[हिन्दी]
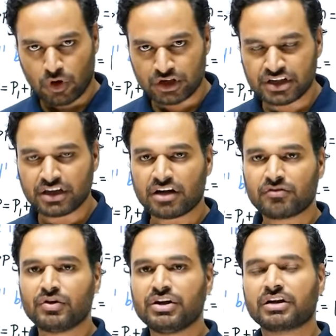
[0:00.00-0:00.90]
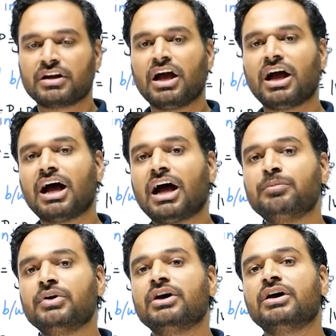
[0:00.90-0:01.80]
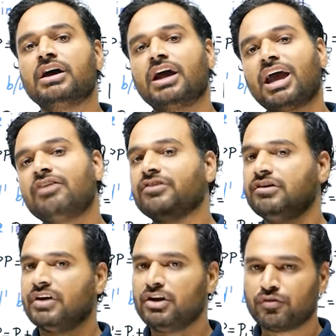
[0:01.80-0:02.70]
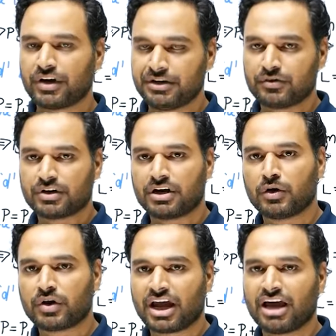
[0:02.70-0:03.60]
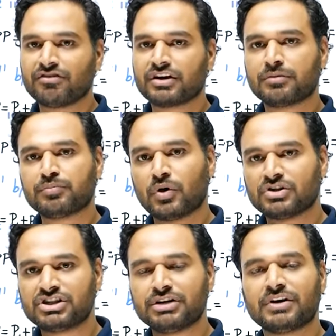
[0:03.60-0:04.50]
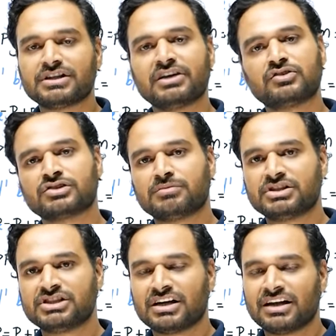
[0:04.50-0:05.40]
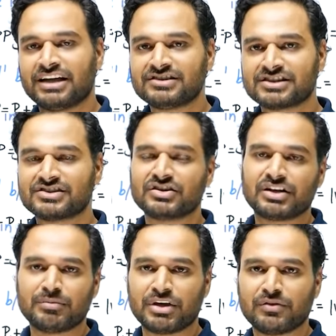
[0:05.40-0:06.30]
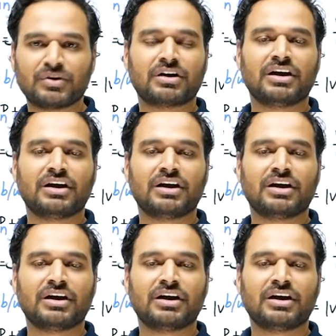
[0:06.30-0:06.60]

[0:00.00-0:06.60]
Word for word: बहुत ही केयरफुली रखना आप एफ की वैल्यू फाइंड आउट करना और एफ अगर पॉजिटिव आ जाए तो समझ जाना लेंस किसकी तरह बिहेव कर